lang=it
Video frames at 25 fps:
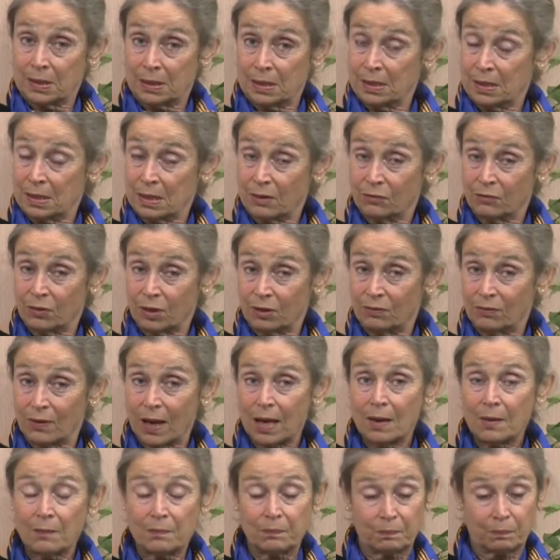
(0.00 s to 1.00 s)
si
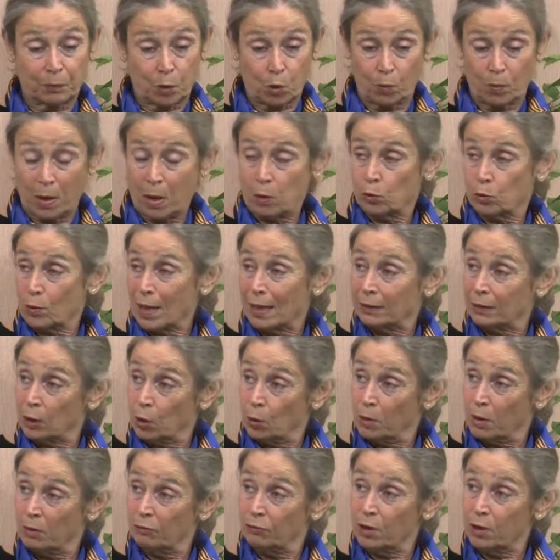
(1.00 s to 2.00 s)
serviva come aiutante,
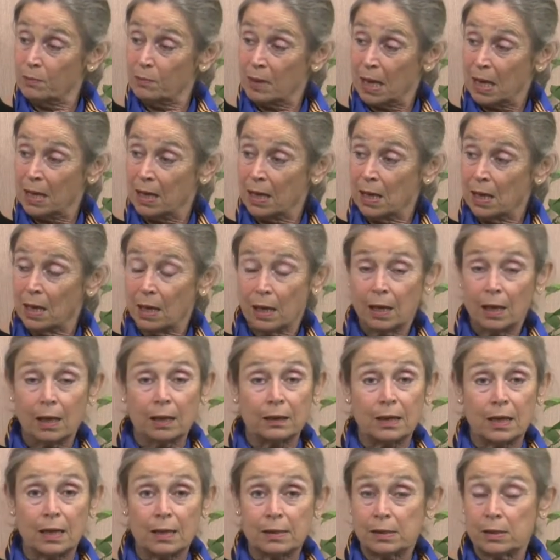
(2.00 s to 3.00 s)
come infermiere,
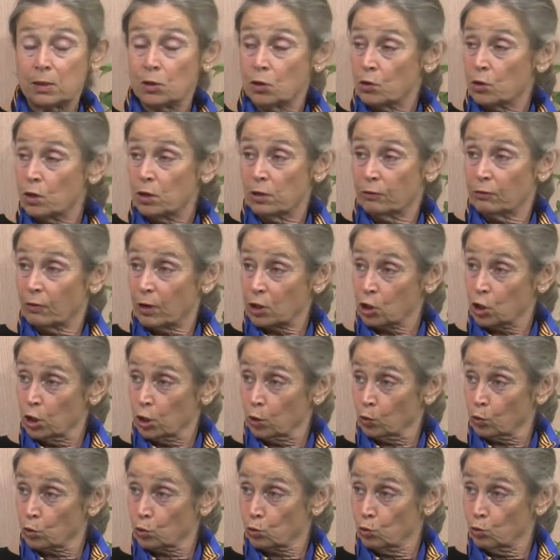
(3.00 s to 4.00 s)
delle signore di
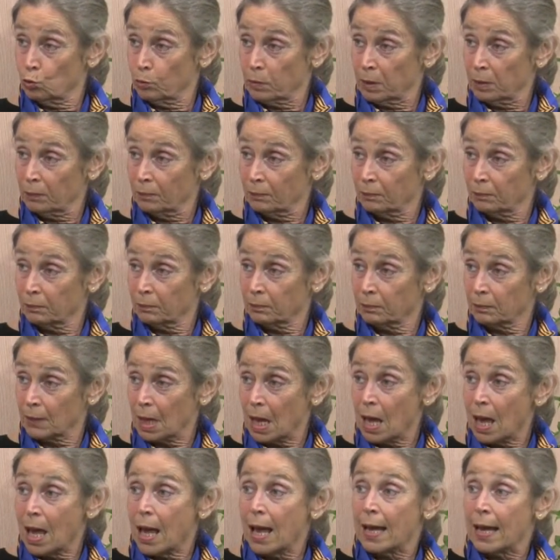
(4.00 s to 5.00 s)
facili costumi
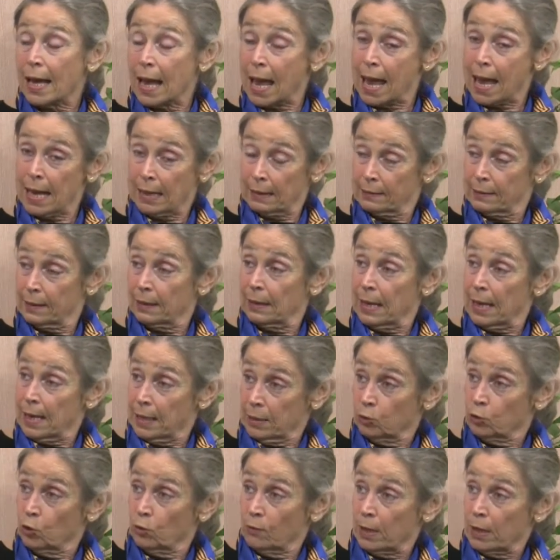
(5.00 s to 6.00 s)
e,
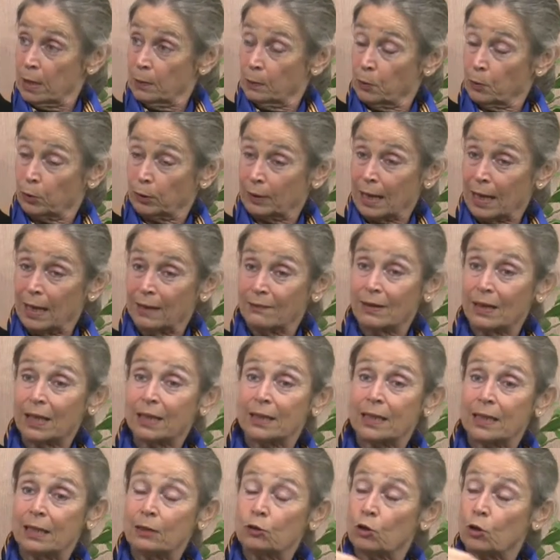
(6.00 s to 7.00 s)
e dove le portava?
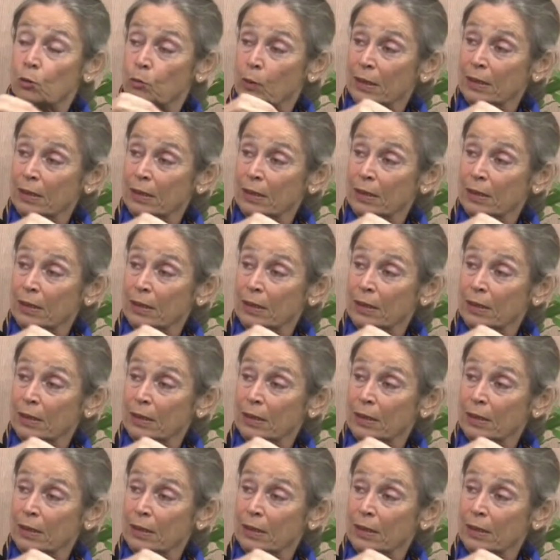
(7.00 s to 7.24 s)
Dentro i